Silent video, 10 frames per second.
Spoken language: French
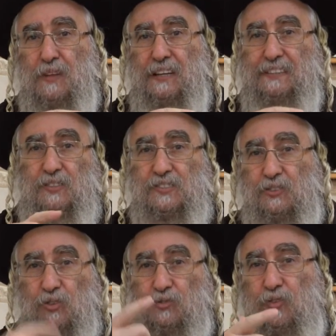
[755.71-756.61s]
Et dans
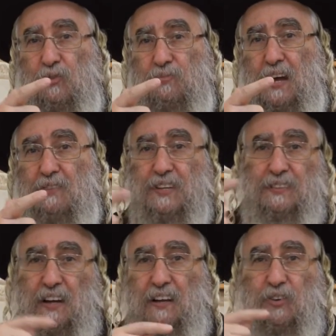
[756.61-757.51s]
cette autre forme-là, elle,
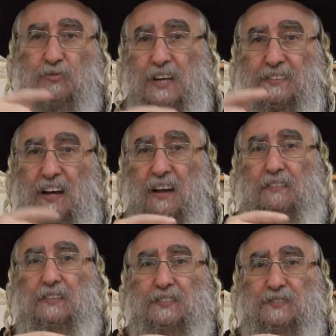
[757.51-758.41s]
viendra, elle reviendra.